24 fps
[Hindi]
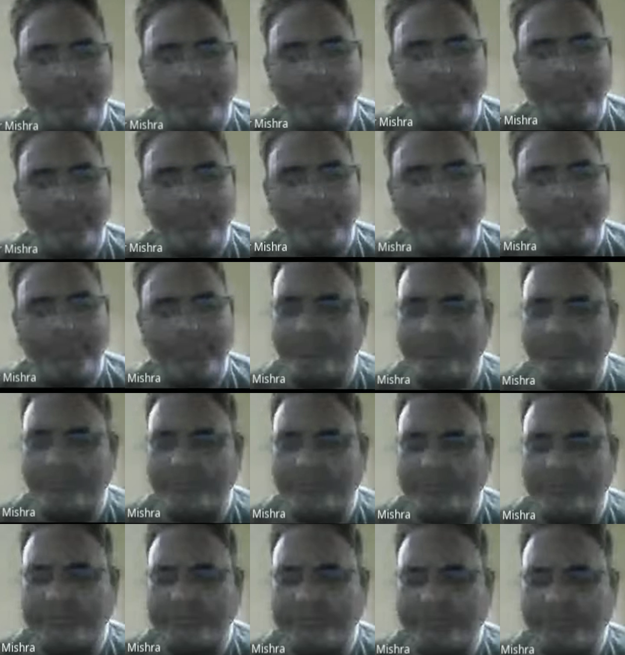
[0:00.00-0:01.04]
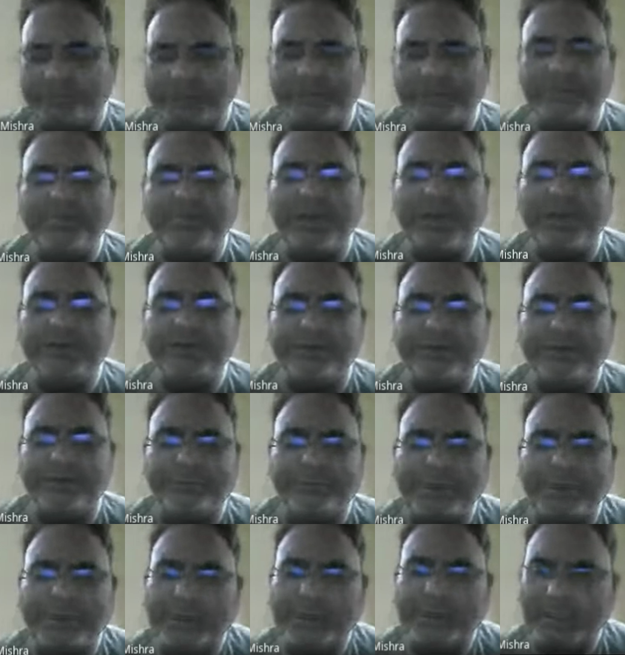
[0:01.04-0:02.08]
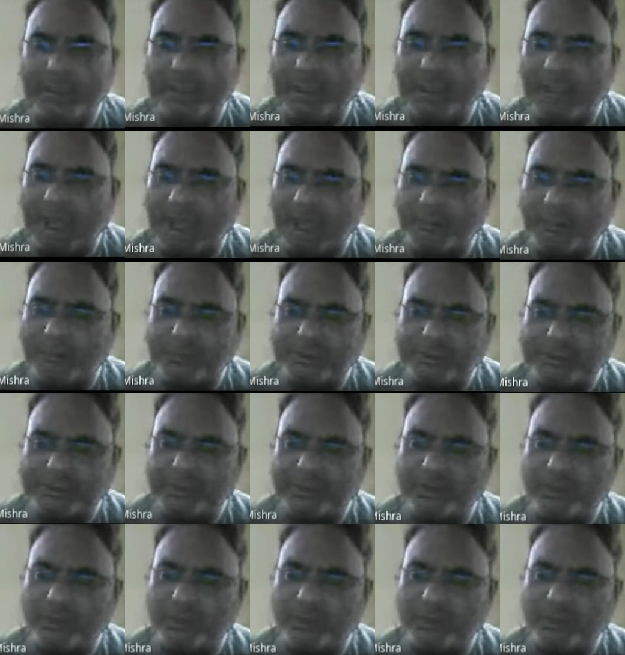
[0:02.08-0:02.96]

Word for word: आप इतने गुण संपन्न हैं और मैं जो है